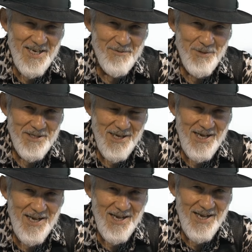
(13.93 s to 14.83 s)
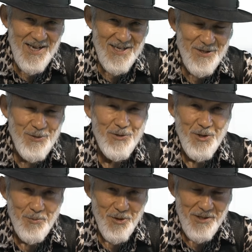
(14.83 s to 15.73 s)
また勇気
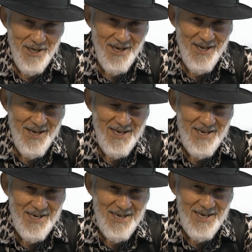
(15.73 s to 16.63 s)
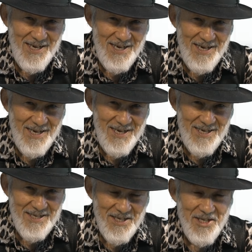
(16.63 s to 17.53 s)
を持って、
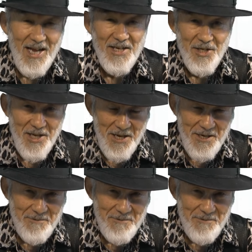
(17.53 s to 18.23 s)
期待して、